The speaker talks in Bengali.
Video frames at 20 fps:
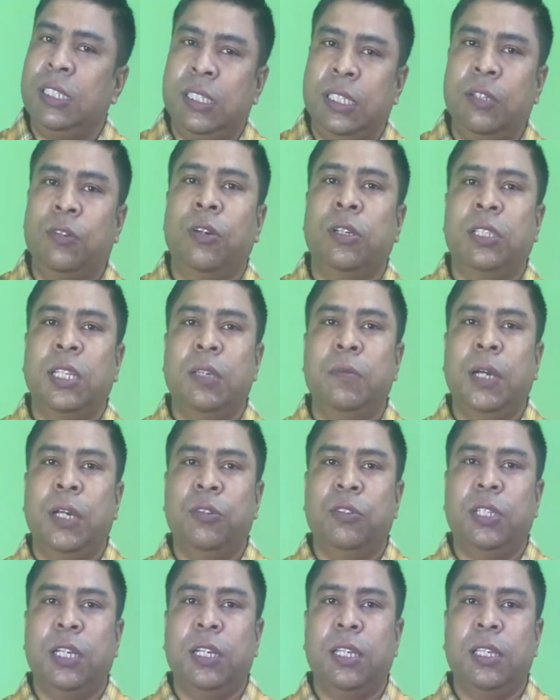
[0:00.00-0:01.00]
সৃষ্টিকর্তাই
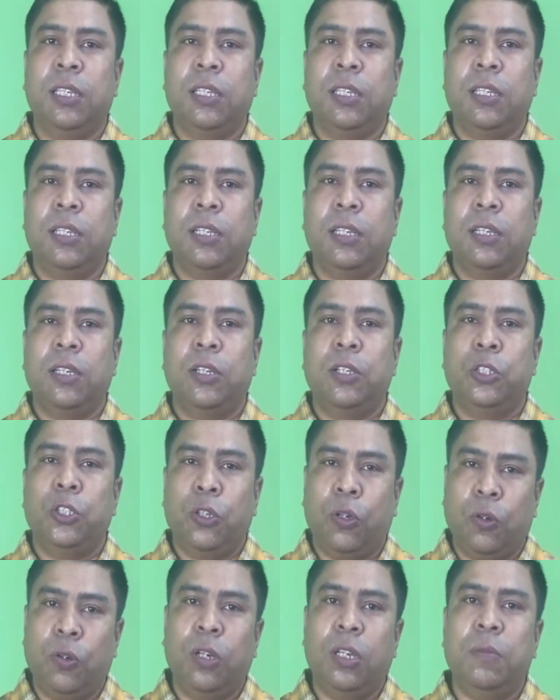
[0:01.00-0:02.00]
ভালো জানে
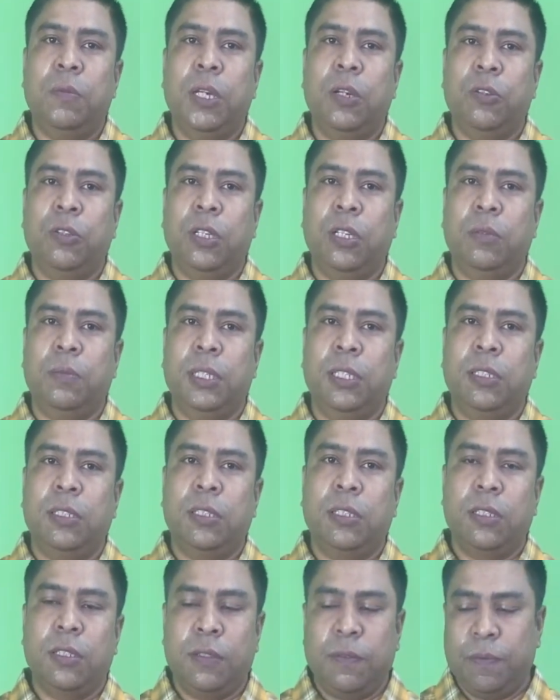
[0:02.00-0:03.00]
সকলেই ভালো থাকবেন